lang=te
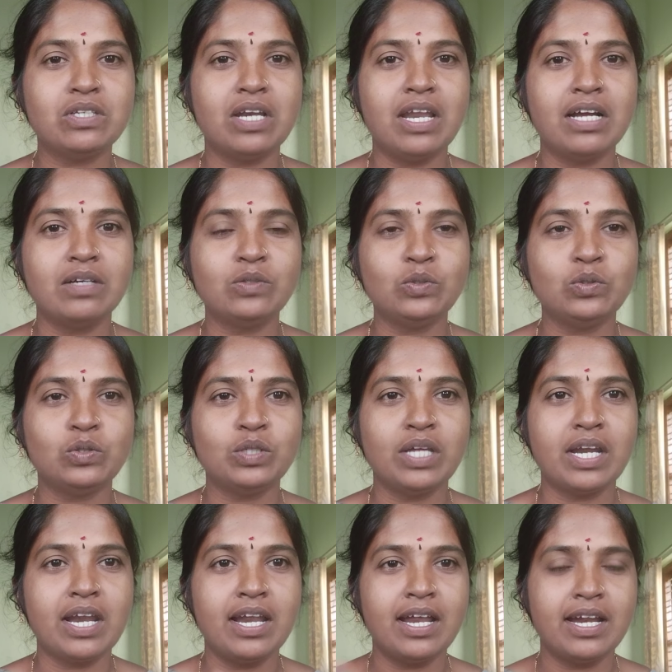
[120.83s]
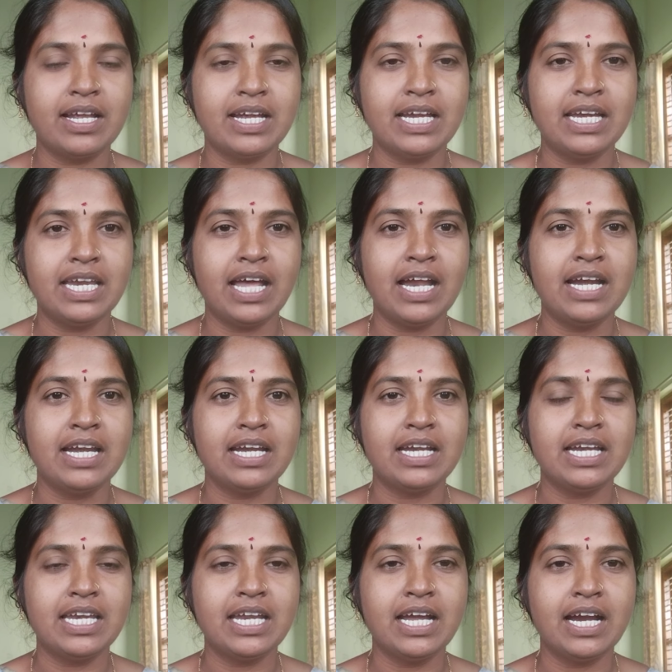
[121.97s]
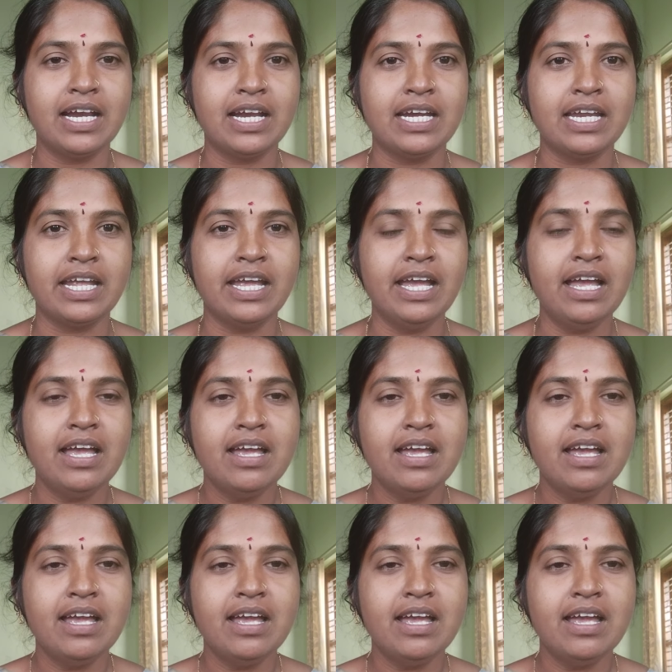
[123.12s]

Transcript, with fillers: పిక్చర్లాగా చూస్తున్నారు అని కిట్టా కిట్టిగాడంటే